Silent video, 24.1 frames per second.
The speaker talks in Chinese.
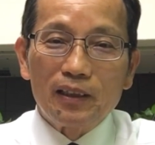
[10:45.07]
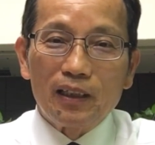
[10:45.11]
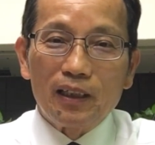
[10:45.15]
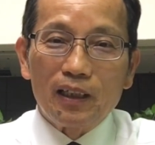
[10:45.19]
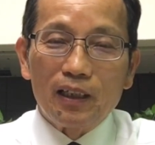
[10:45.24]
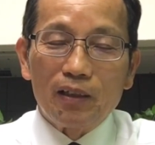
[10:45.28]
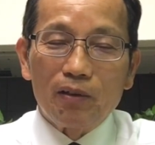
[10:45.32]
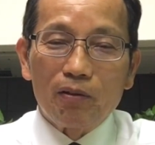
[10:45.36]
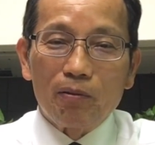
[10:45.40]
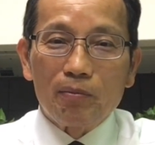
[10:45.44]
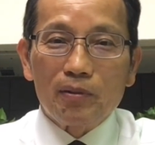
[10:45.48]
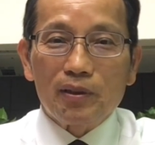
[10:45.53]

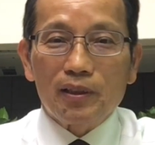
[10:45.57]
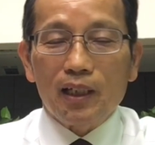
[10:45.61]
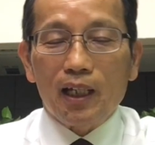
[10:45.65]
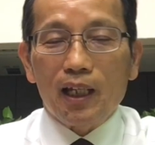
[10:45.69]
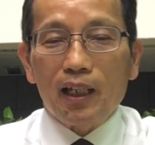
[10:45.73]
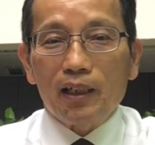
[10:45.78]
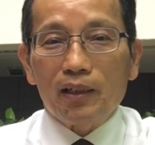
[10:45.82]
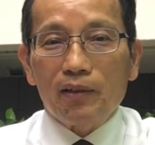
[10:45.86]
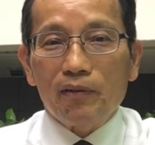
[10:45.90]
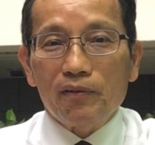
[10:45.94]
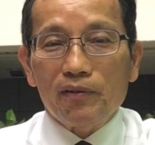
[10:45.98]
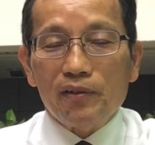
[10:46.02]
啊，我们
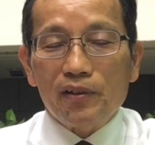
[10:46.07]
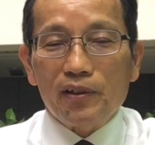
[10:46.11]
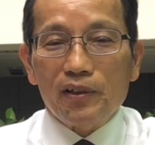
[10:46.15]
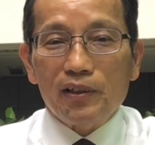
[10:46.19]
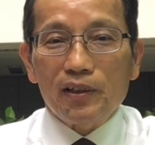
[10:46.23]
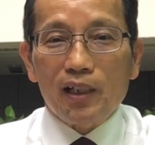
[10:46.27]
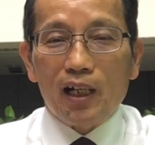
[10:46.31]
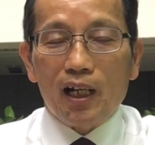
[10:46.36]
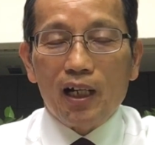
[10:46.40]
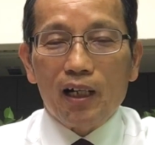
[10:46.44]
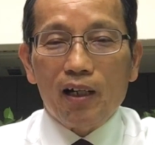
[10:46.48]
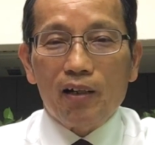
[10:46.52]
在公
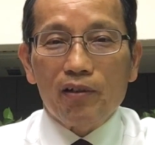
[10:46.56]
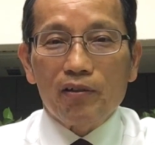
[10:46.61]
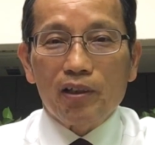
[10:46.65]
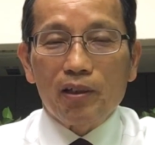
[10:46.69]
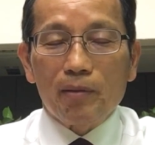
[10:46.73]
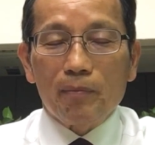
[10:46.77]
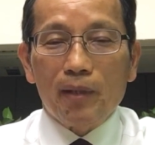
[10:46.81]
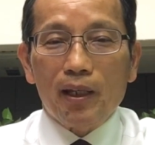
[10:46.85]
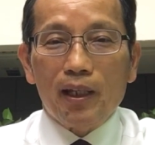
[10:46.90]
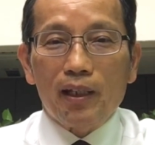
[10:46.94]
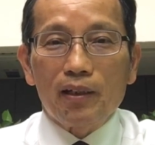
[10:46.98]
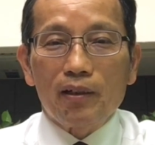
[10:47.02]
司行号
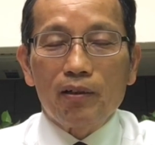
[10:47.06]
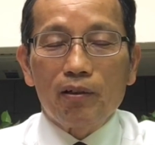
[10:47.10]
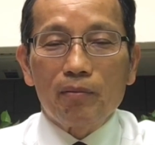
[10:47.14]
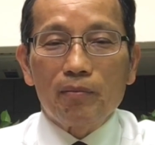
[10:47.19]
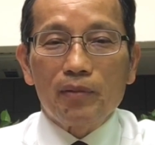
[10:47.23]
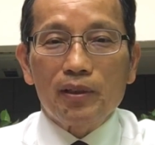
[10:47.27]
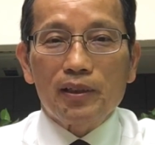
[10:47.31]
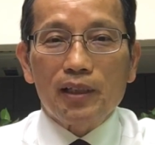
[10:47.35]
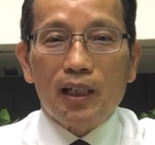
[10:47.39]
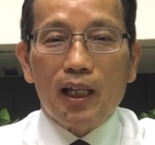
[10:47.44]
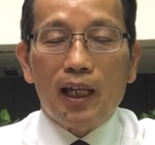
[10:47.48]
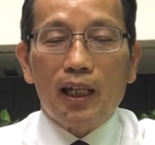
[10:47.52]
里面，我
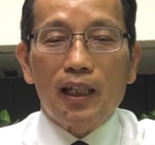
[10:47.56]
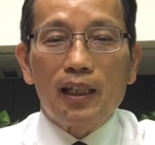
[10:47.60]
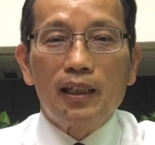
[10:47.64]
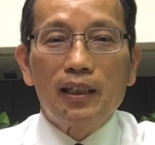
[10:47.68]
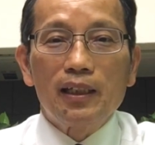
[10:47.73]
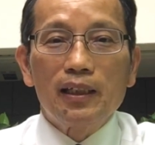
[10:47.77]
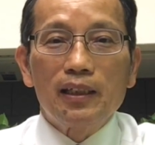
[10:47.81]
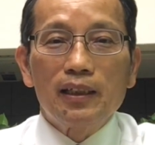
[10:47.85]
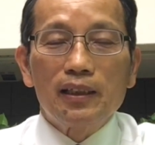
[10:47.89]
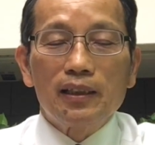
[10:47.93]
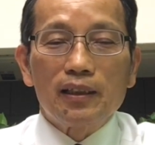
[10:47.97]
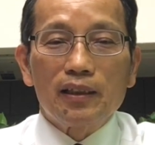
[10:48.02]
们在
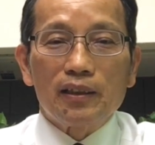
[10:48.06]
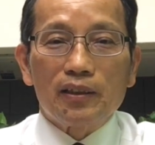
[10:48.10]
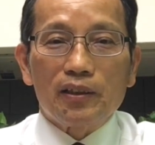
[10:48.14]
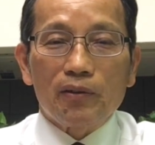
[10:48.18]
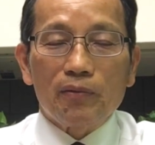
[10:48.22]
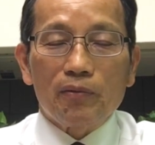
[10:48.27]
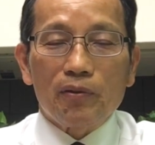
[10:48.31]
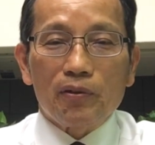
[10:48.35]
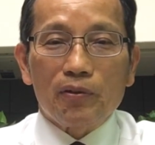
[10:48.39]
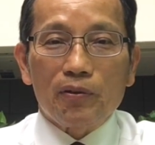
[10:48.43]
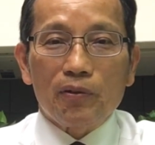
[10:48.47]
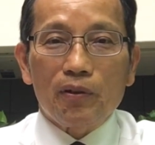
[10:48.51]

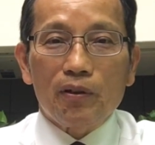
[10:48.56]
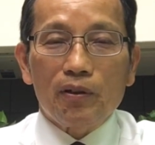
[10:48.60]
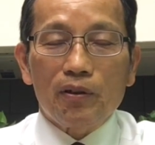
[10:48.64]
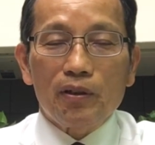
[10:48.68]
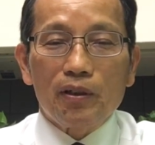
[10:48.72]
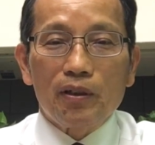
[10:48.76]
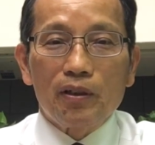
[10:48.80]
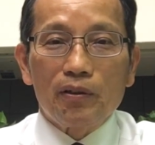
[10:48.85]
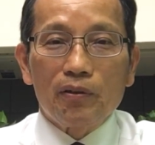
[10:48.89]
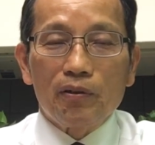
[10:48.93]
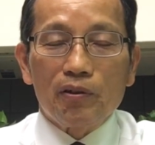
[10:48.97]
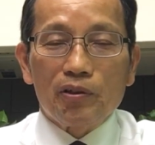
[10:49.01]
生活中
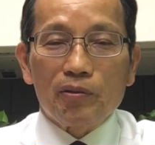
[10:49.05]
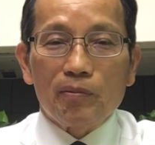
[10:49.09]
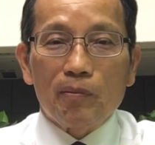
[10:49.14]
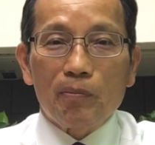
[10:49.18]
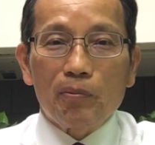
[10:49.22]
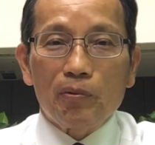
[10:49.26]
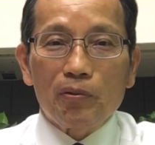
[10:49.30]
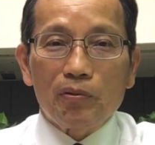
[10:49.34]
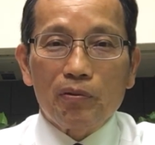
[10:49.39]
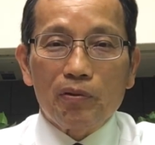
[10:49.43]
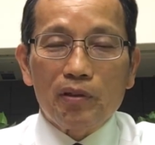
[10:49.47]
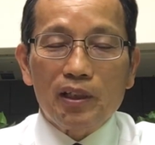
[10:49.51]
有什么
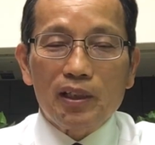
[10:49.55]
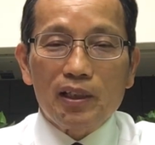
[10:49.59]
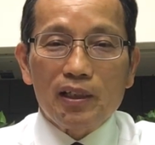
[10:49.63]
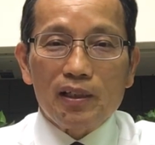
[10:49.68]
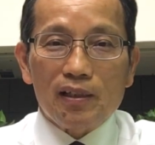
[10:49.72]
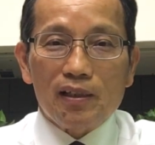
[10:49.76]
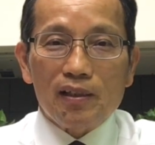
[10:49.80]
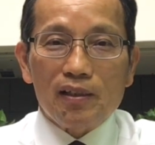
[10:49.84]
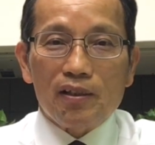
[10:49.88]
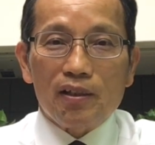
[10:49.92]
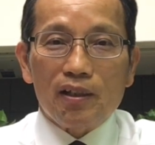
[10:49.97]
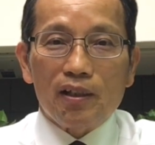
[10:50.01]
不如意的
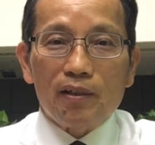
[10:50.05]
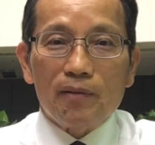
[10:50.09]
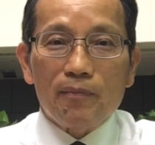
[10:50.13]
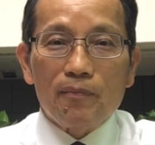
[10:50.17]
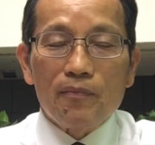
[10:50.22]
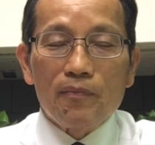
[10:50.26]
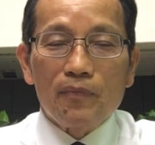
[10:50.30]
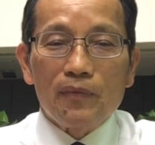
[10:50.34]
事情，